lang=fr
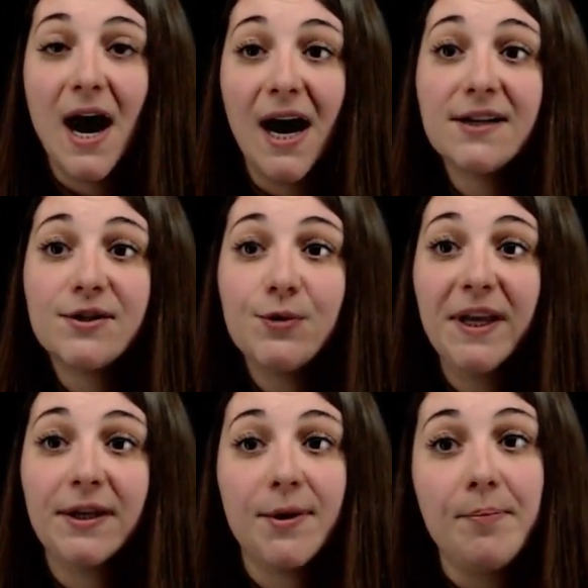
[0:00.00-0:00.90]

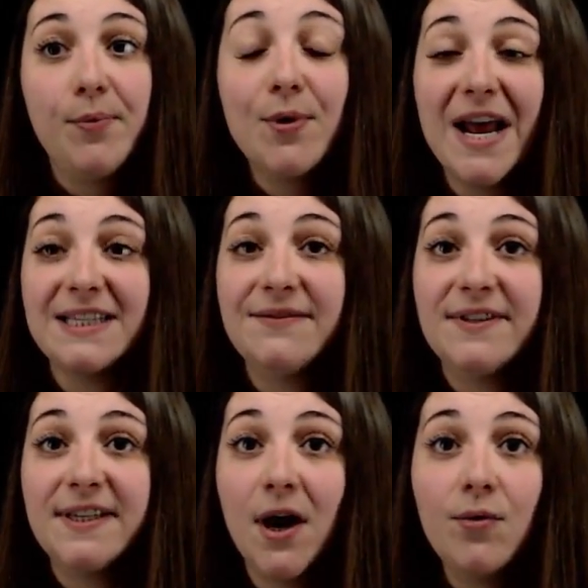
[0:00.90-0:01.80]
Ensuite, pour la
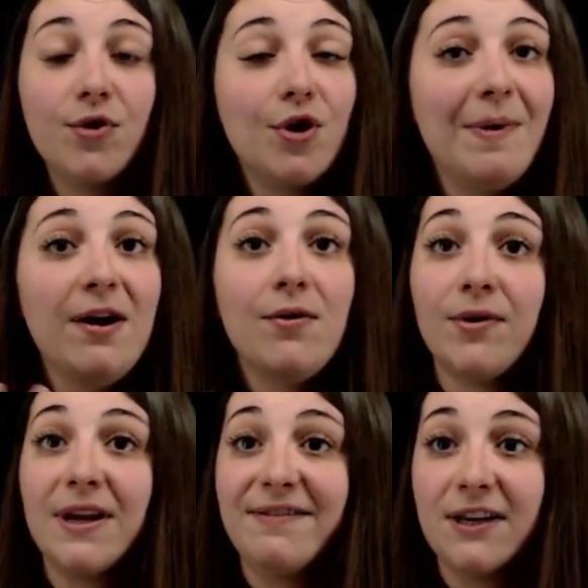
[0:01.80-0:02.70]
division, comment
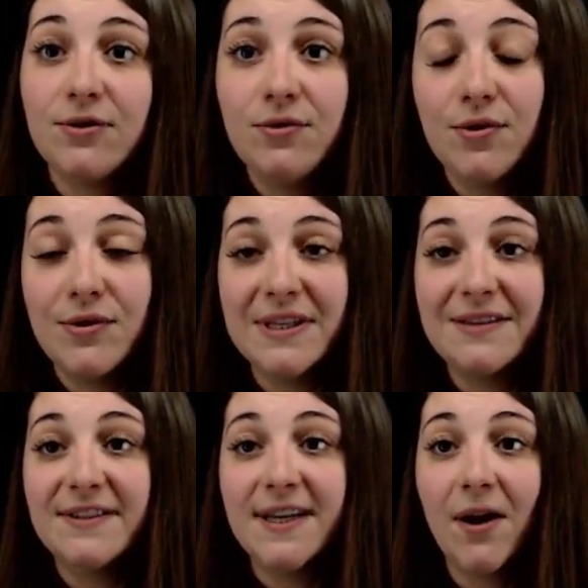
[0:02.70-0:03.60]
qu'on effectue une
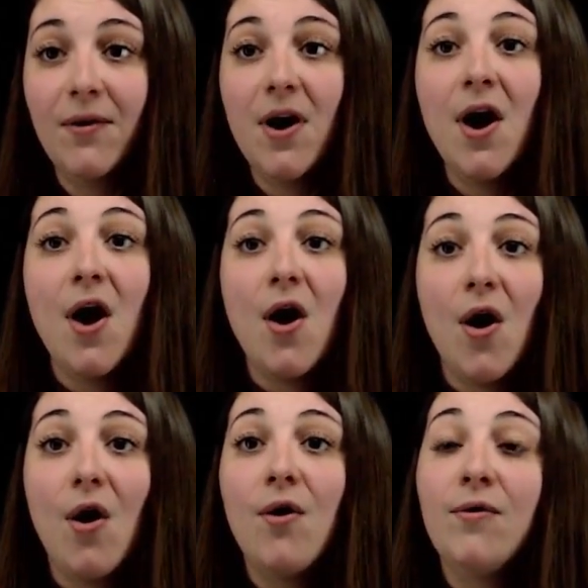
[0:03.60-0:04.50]
division?
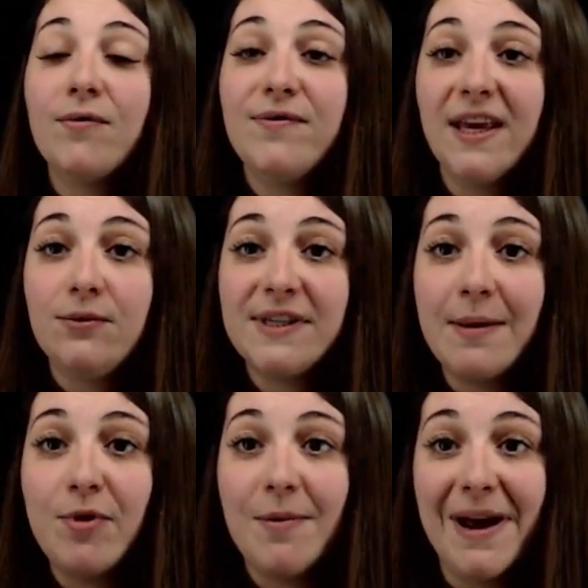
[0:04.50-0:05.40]
On vient tout
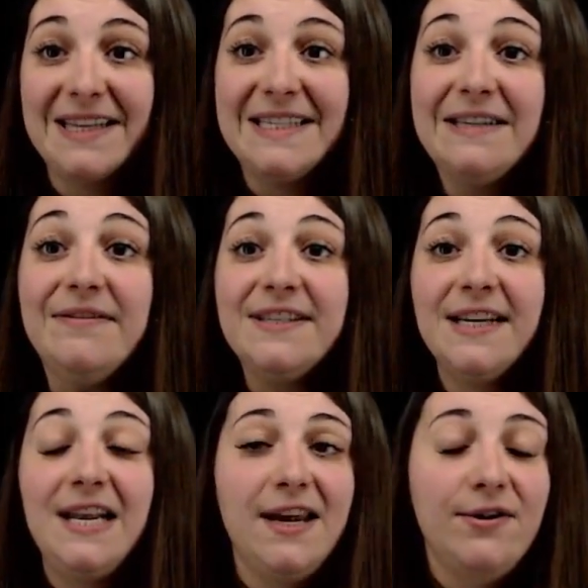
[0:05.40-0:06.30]
simplement
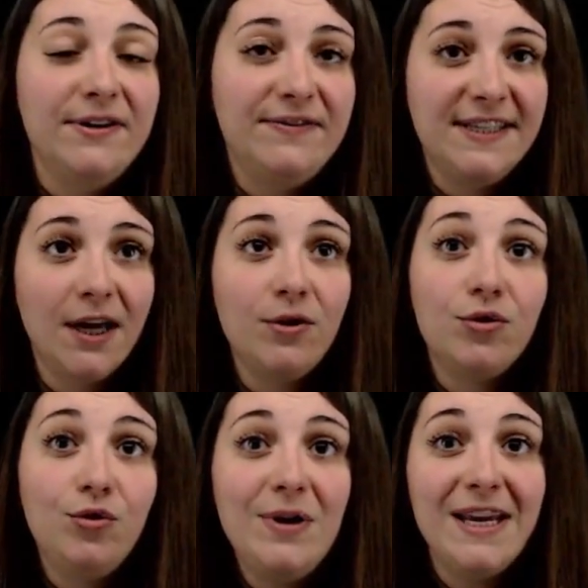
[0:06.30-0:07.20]
diviser les coefficients de
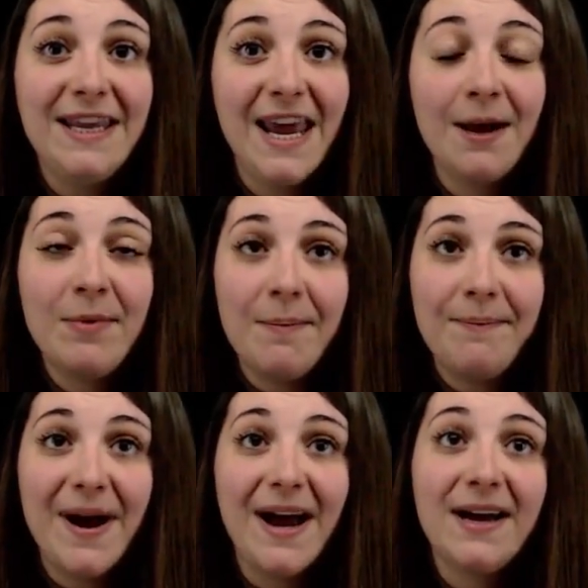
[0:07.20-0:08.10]
tous les termes
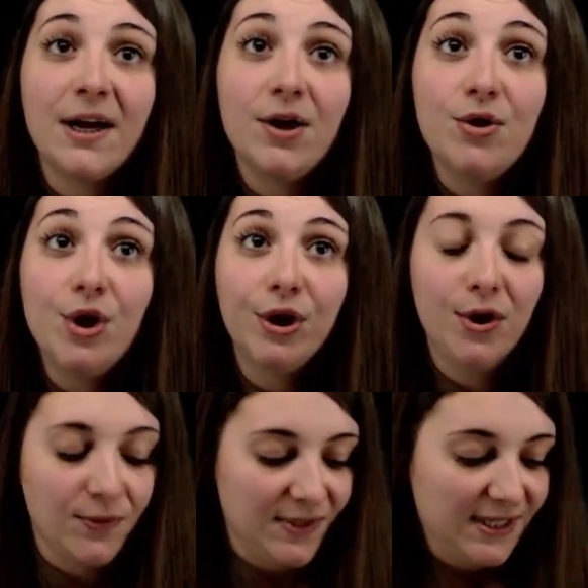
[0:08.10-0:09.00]
par notre
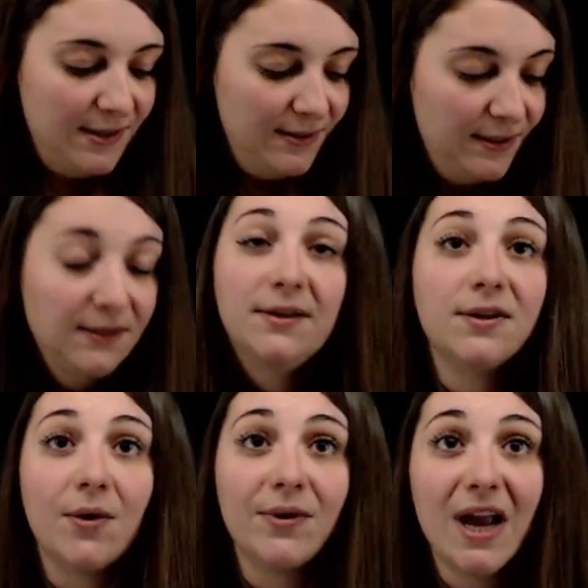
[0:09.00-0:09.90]
constante.
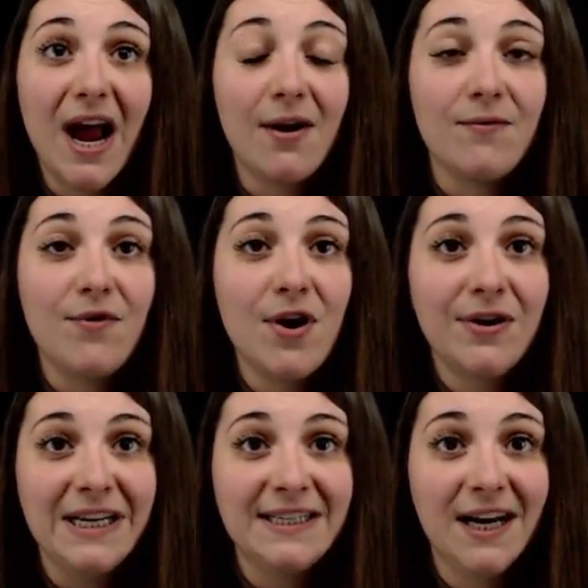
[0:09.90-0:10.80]
Donc, allons voir
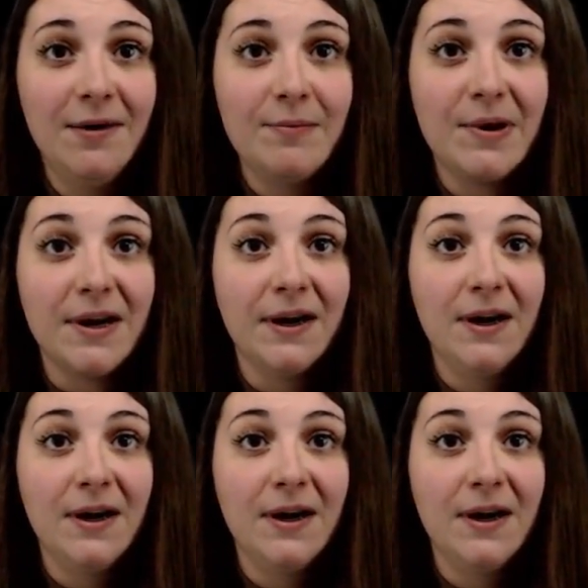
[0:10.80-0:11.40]
un exemple.